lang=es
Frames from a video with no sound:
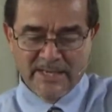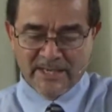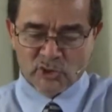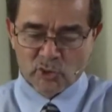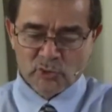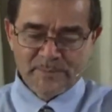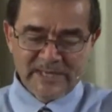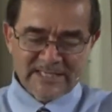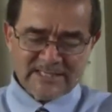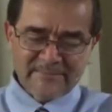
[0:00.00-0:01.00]
sus
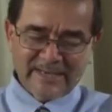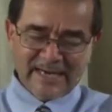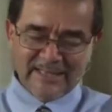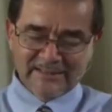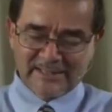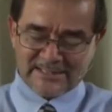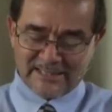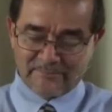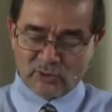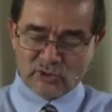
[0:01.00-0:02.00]
pies semejantes
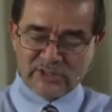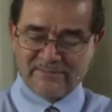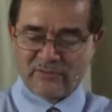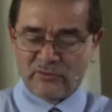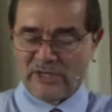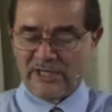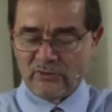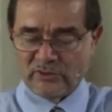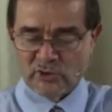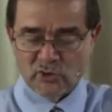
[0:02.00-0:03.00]
al bronce
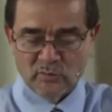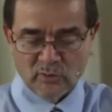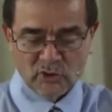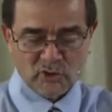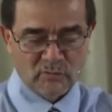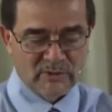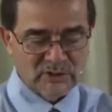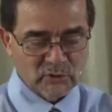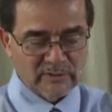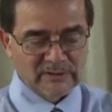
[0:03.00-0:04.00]
bruñido y su voz como
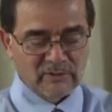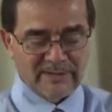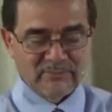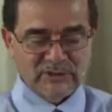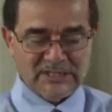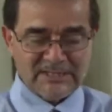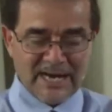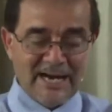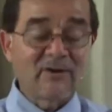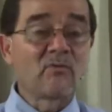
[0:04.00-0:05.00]
estruendo de muchas
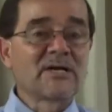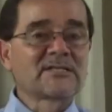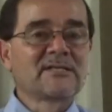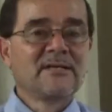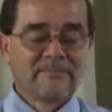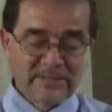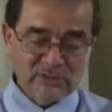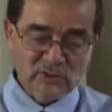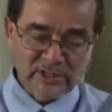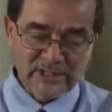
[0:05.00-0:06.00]
aguas.
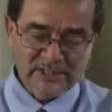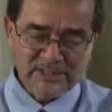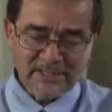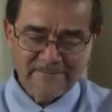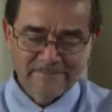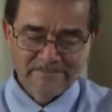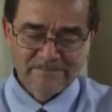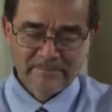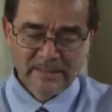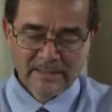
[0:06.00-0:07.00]
Verso 15.
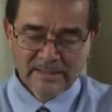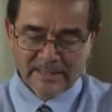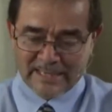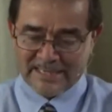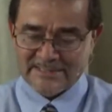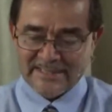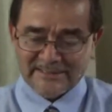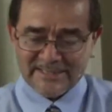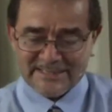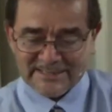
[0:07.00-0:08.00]
Las
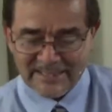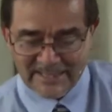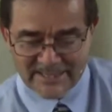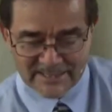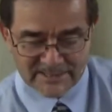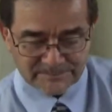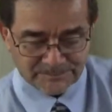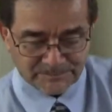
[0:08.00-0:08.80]
siete estrellas,